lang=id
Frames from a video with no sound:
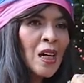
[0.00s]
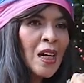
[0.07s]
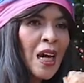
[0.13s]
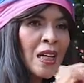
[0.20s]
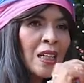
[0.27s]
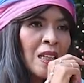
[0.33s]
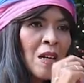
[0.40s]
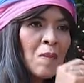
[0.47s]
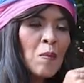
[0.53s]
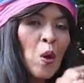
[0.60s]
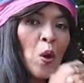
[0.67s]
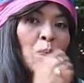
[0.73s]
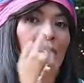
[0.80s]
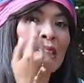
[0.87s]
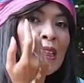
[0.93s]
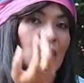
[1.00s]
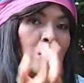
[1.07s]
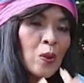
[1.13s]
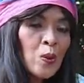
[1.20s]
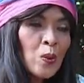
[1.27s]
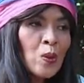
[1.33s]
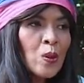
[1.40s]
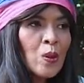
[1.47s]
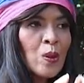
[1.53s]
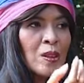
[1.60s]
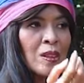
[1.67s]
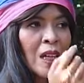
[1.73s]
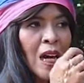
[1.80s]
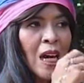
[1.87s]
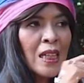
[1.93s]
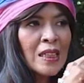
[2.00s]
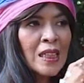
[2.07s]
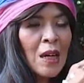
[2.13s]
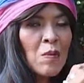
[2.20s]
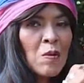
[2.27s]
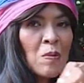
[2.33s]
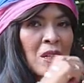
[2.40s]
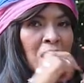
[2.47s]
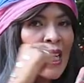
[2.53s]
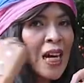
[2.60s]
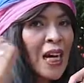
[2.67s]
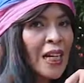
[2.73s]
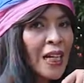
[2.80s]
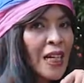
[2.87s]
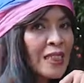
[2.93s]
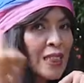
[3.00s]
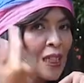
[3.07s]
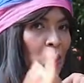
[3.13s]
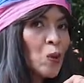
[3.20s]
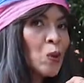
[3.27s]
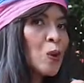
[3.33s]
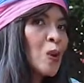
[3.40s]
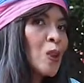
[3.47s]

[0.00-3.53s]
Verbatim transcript: Karena belum tentu saat kamu mendengarkan satu